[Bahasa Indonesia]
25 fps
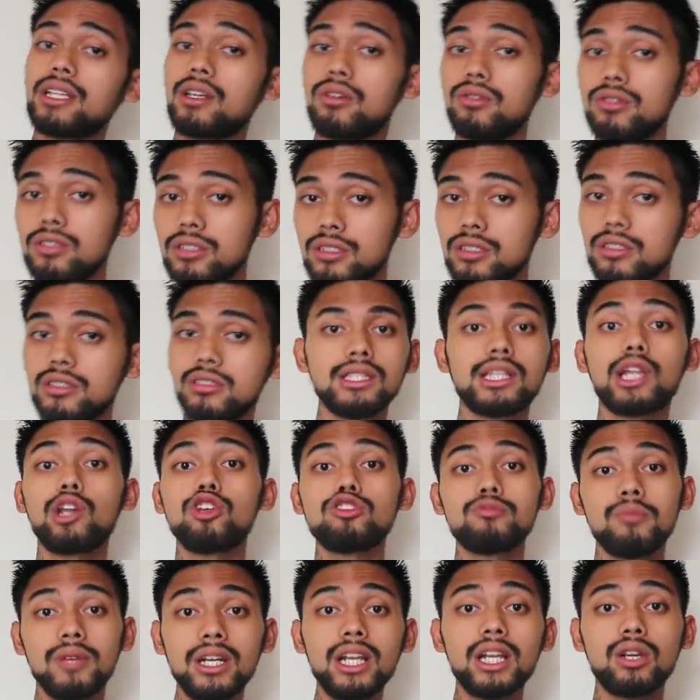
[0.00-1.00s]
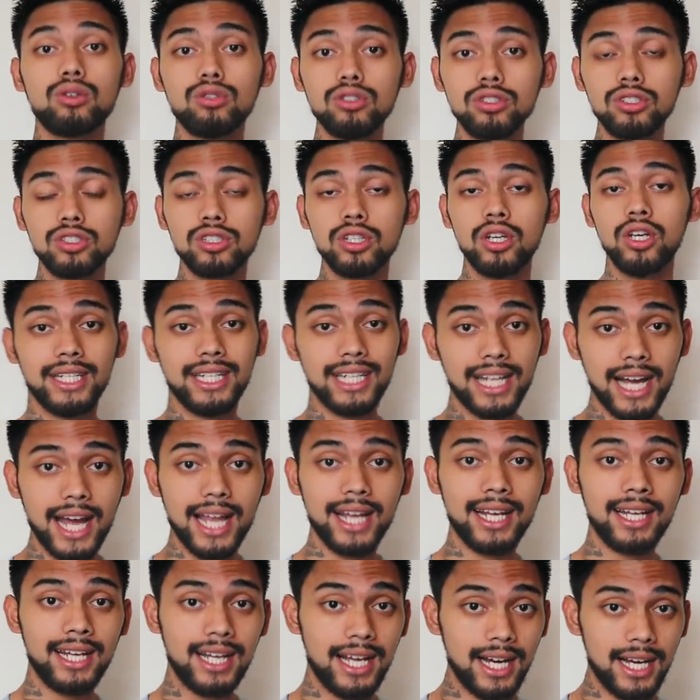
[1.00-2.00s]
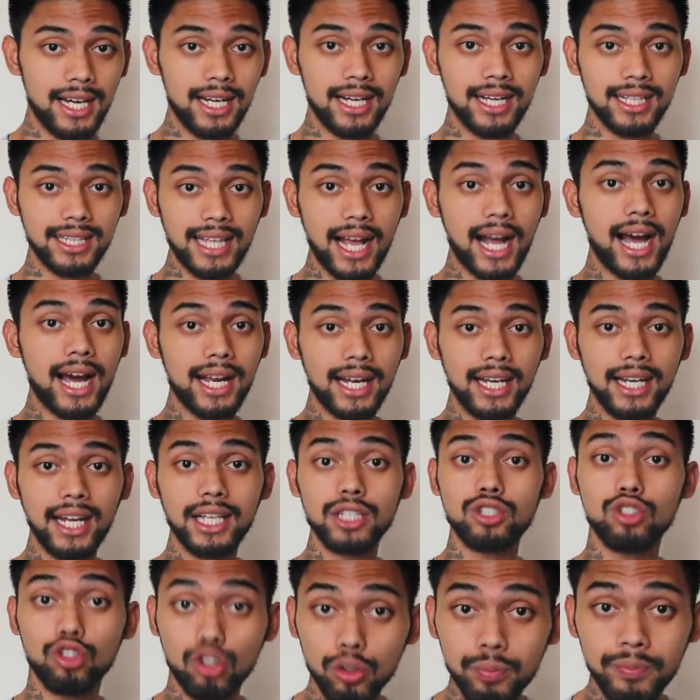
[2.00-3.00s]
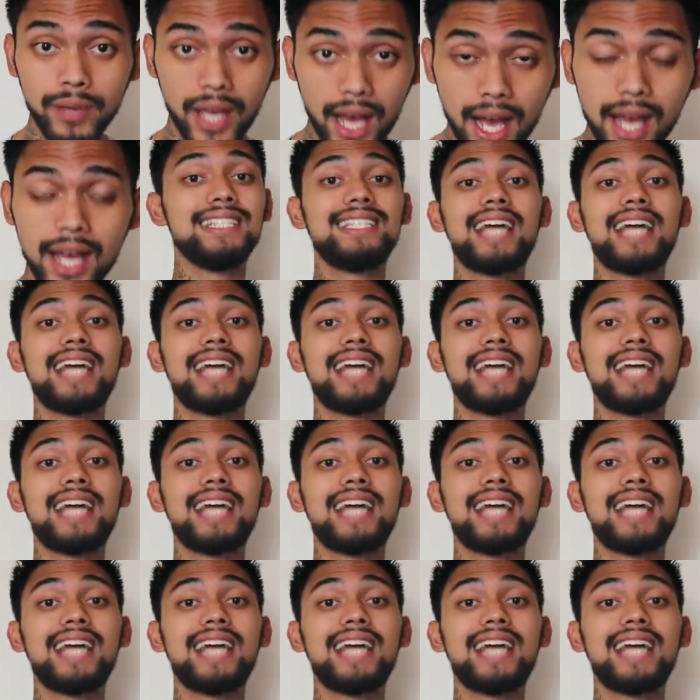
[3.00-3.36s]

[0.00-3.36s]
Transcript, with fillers: terus, terus menerus dengan uh, takaran yang cukup ya.